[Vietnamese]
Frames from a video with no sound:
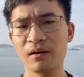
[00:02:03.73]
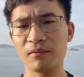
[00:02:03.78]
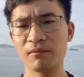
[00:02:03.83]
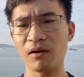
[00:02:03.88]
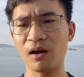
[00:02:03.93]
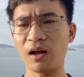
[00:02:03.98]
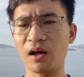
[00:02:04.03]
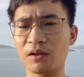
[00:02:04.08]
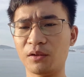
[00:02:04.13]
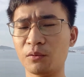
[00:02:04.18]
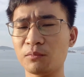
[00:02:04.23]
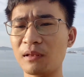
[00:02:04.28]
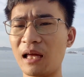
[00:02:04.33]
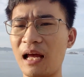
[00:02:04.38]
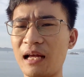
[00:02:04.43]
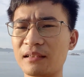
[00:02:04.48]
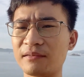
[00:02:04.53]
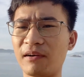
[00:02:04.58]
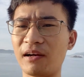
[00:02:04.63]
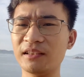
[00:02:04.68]
Và chúng
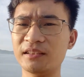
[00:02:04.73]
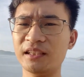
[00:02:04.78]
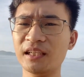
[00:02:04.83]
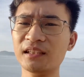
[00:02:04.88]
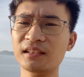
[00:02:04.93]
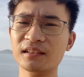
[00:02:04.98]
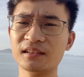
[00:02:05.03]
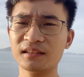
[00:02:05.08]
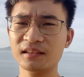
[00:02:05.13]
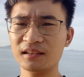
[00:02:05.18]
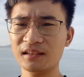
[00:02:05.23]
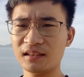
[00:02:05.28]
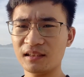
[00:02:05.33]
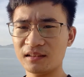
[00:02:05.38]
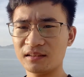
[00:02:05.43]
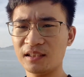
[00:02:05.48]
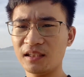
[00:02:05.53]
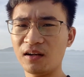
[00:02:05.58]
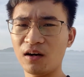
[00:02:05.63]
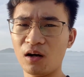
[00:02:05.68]
ta phải xin
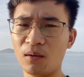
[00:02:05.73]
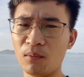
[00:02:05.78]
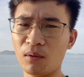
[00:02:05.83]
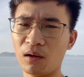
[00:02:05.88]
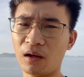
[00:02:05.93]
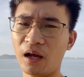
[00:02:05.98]
xin họ một